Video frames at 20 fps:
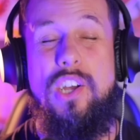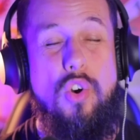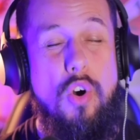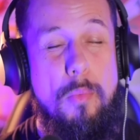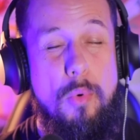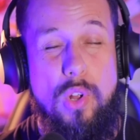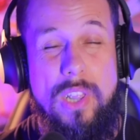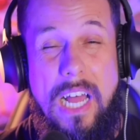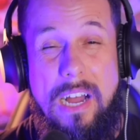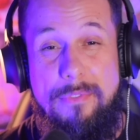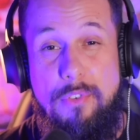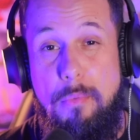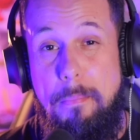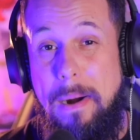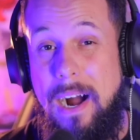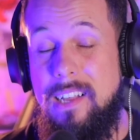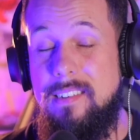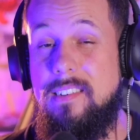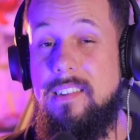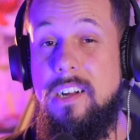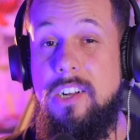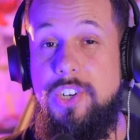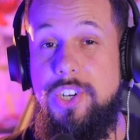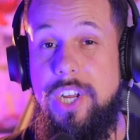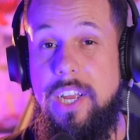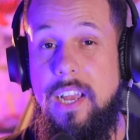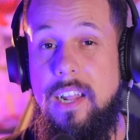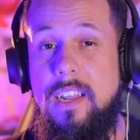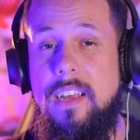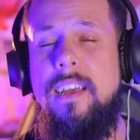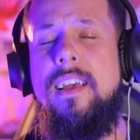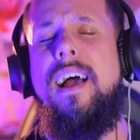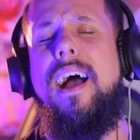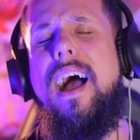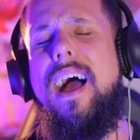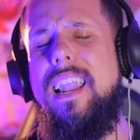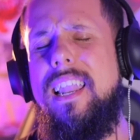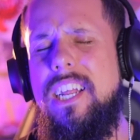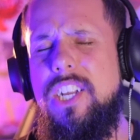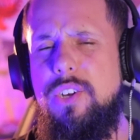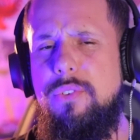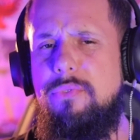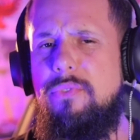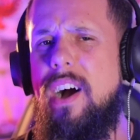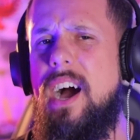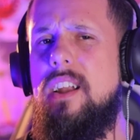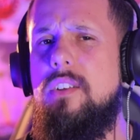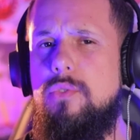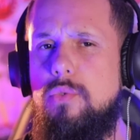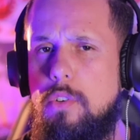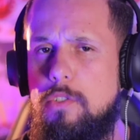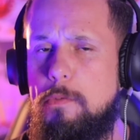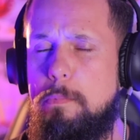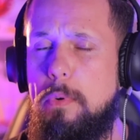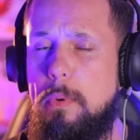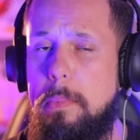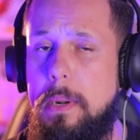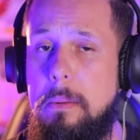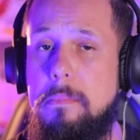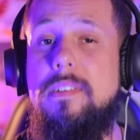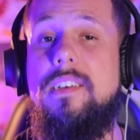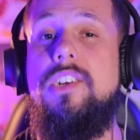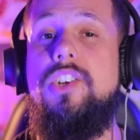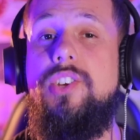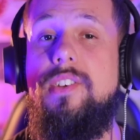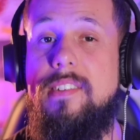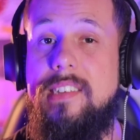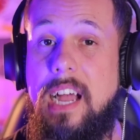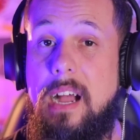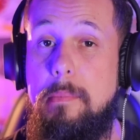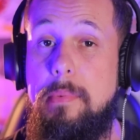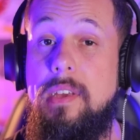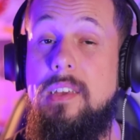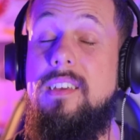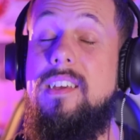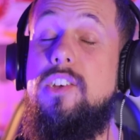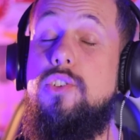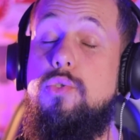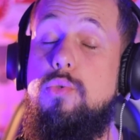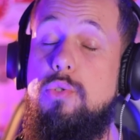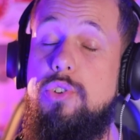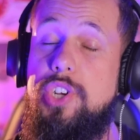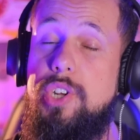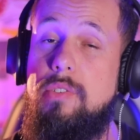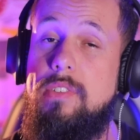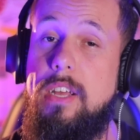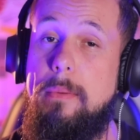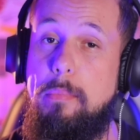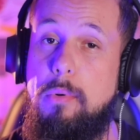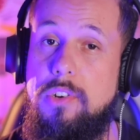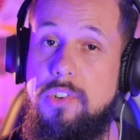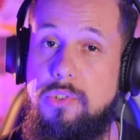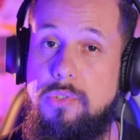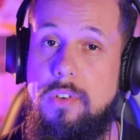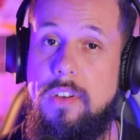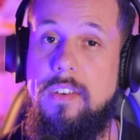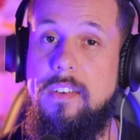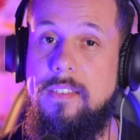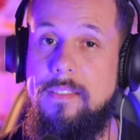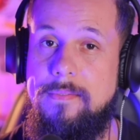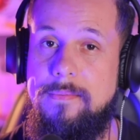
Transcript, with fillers: incomodavam bastante ele, além de vários outros problemas que a gente sabe que surgiram depois disso aí.